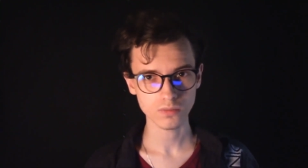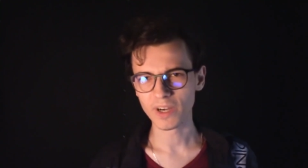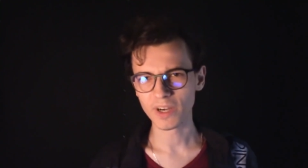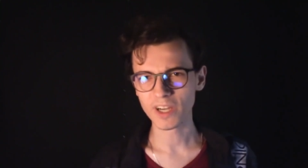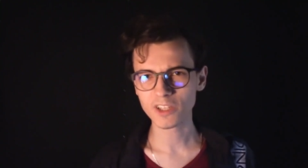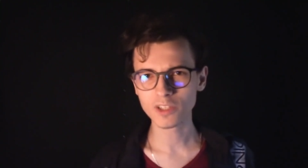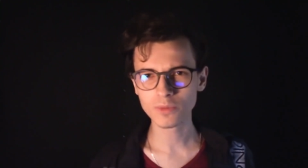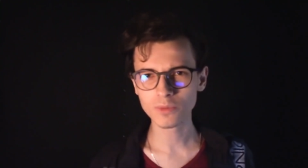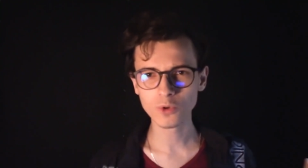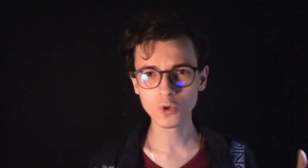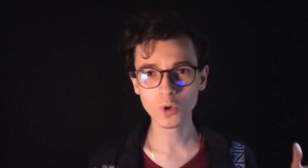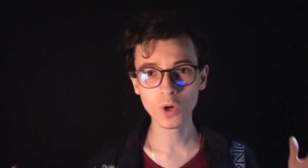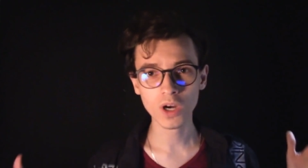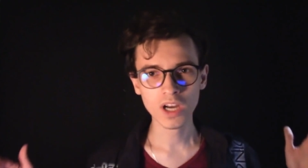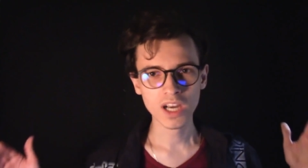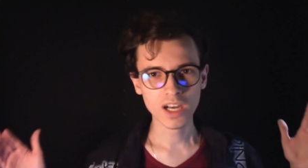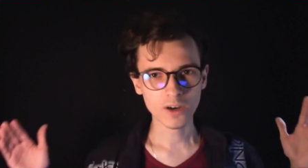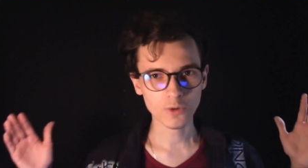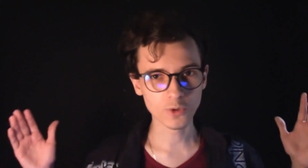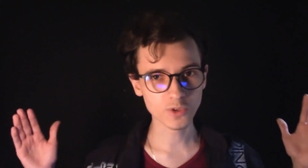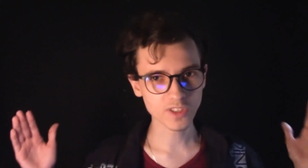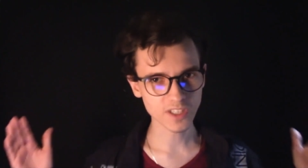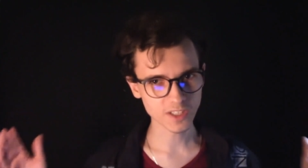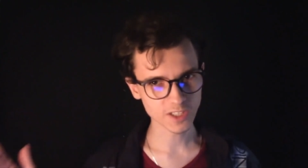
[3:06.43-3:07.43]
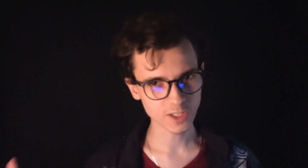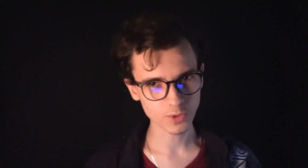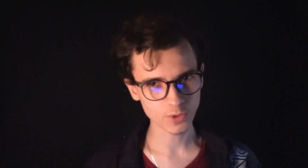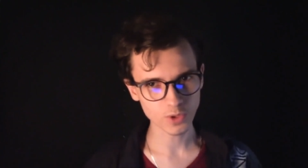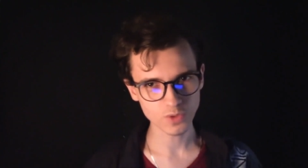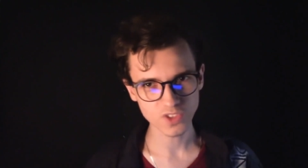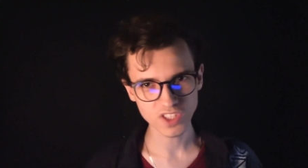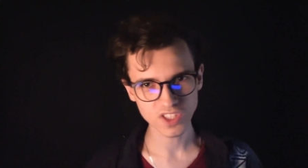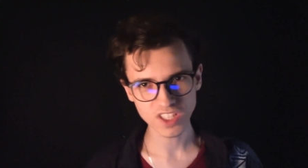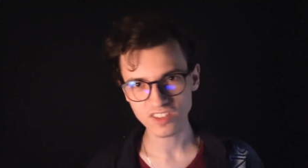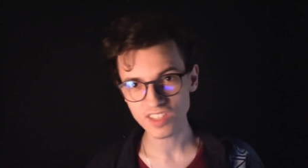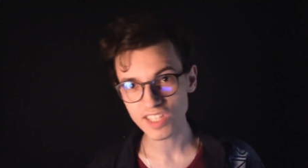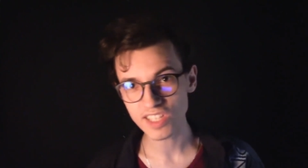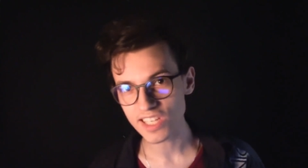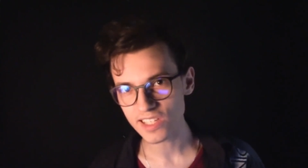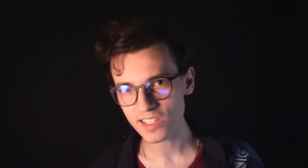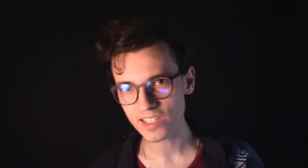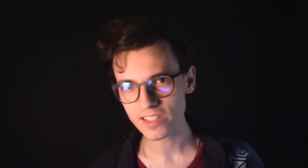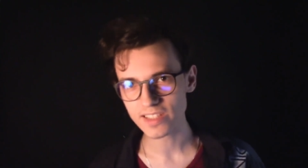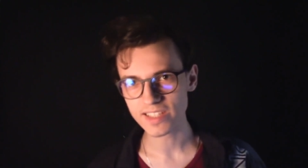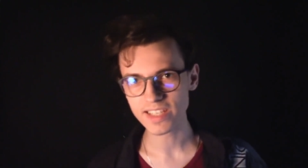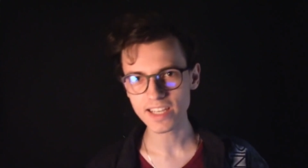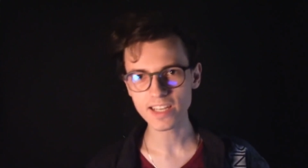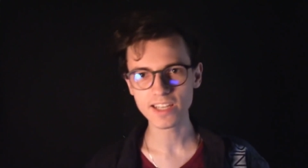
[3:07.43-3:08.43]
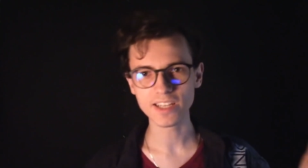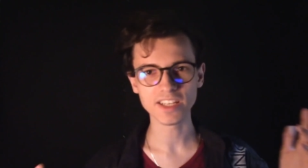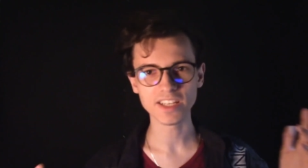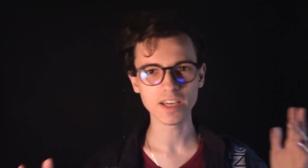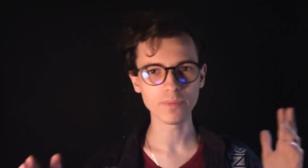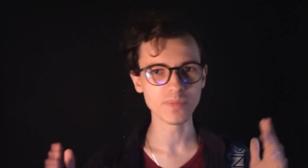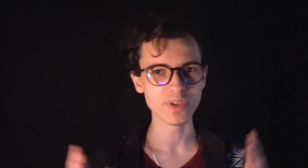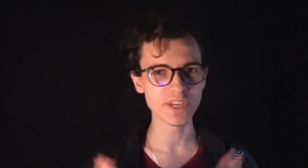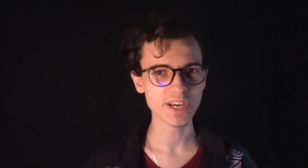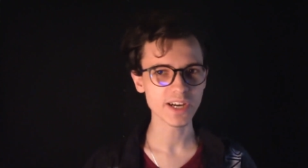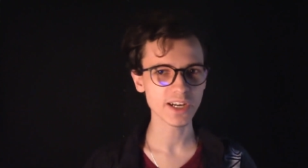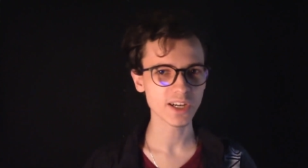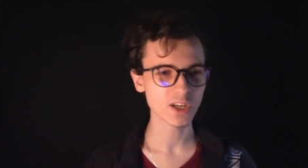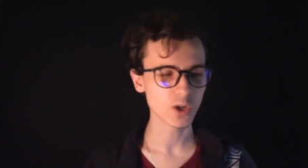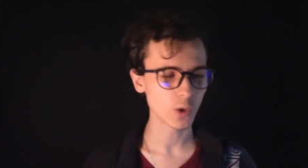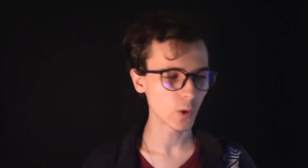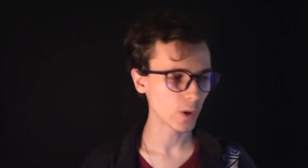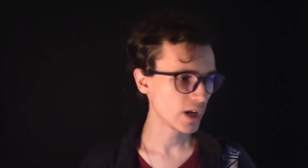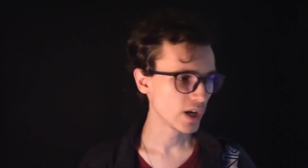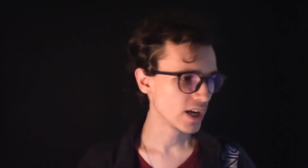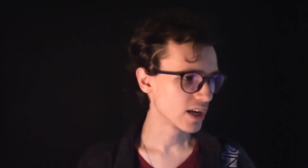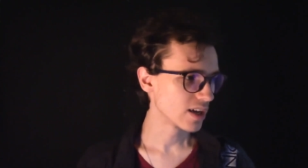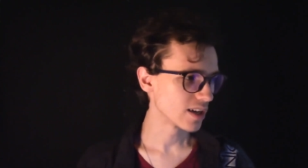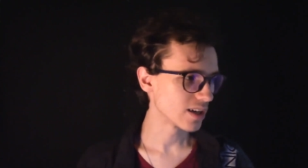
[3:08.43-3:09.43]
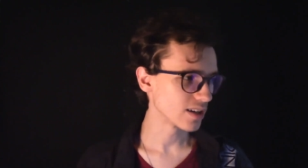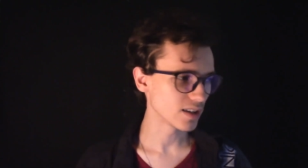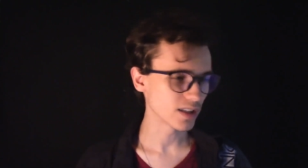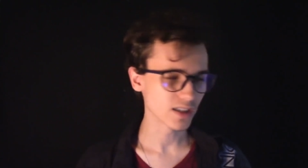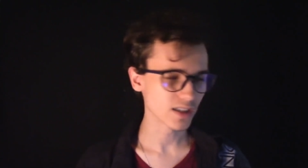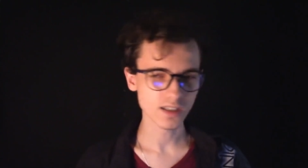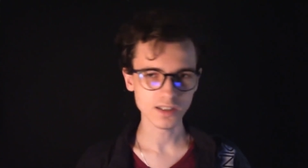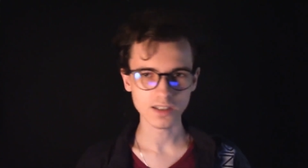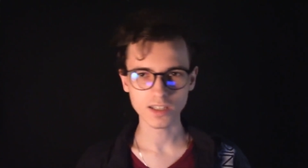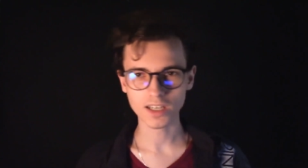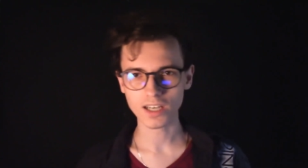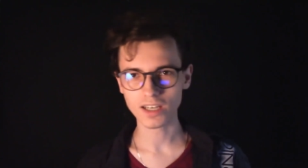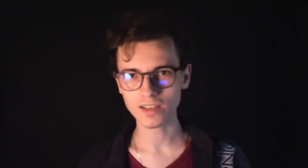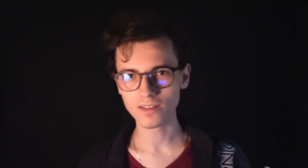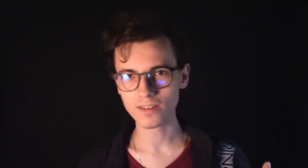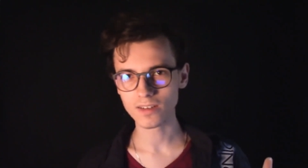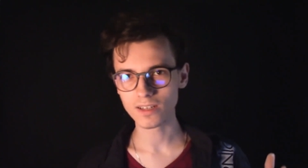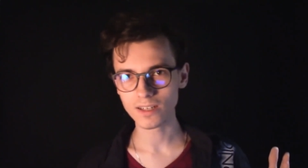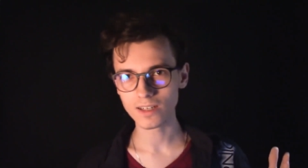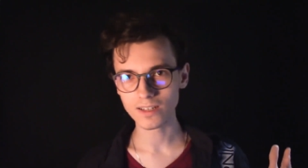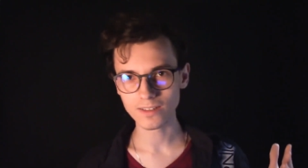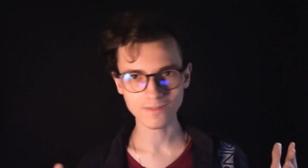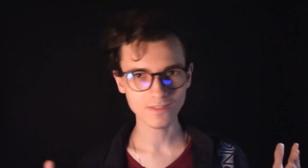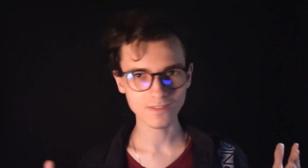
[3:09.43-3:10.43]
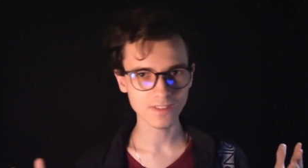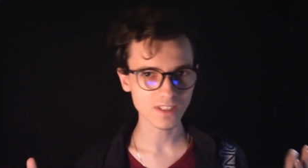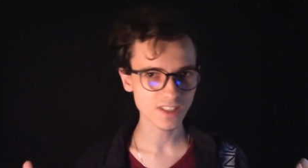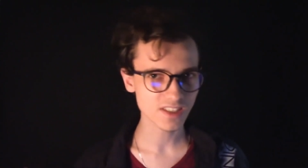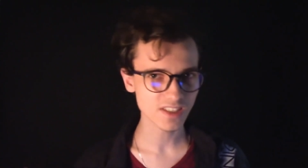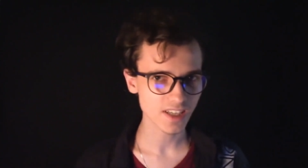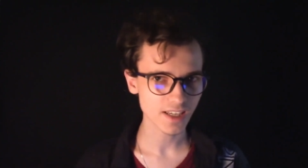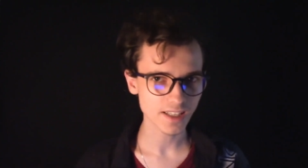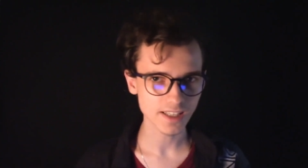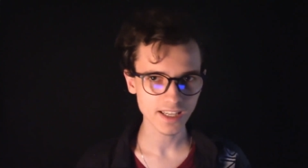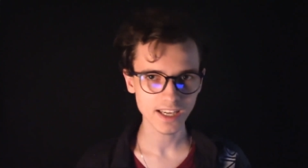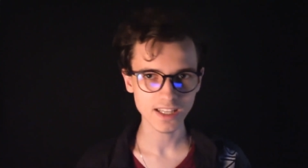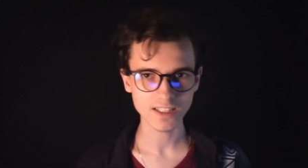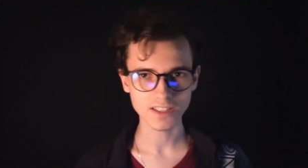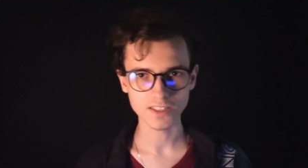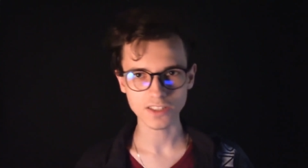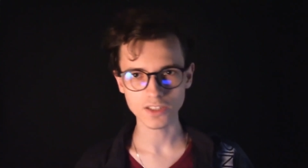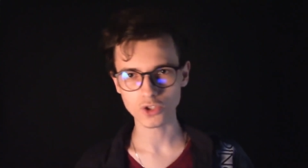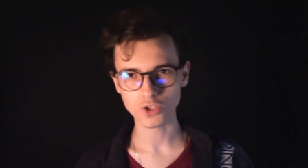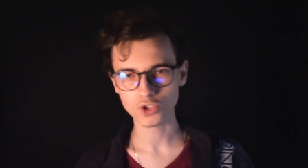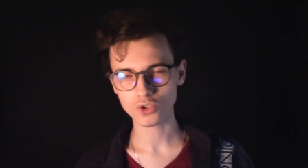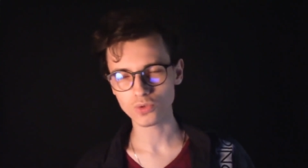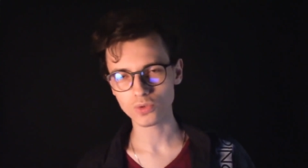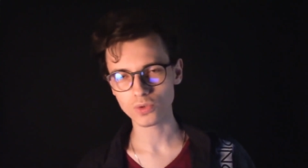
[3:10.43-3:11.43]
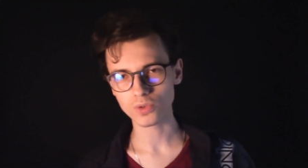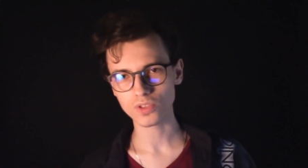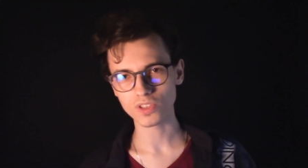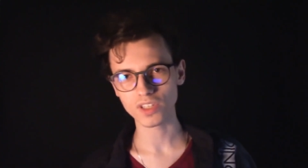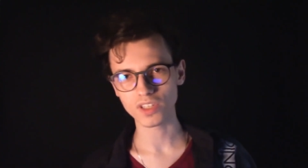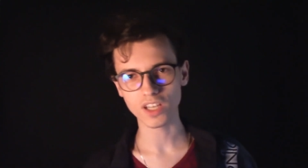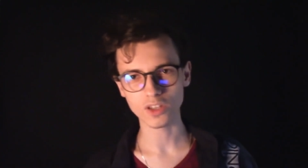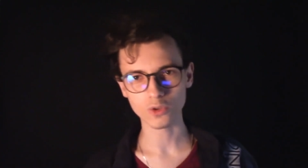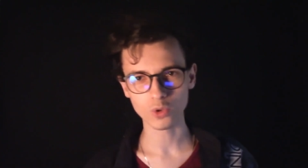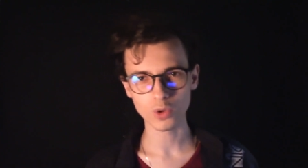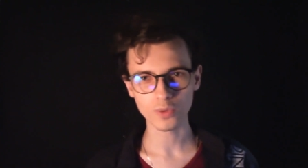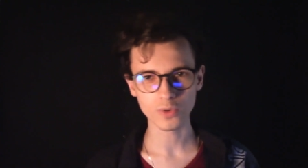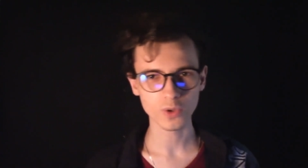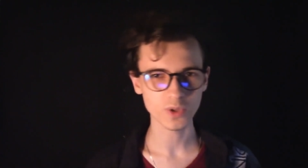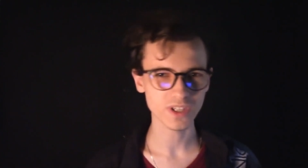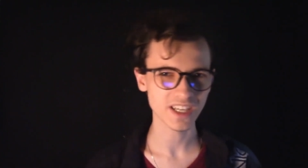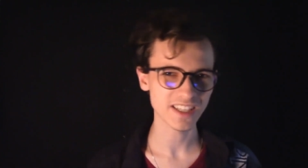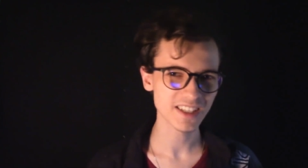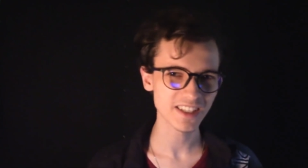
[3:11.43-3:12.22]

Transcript: Поэтому вот эти вот все три недели я бегал, э, на занятия что-то готовил.